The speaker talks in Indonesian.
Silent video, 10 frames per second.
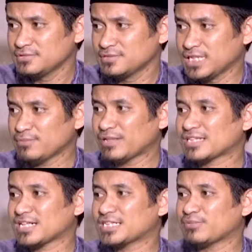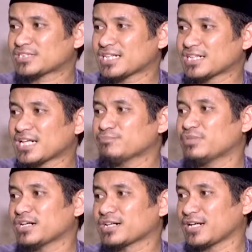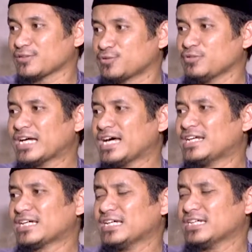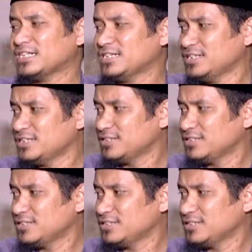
Ya, masalah zaman sekarang nambah. Kalau dulu nggak ada kayak gini.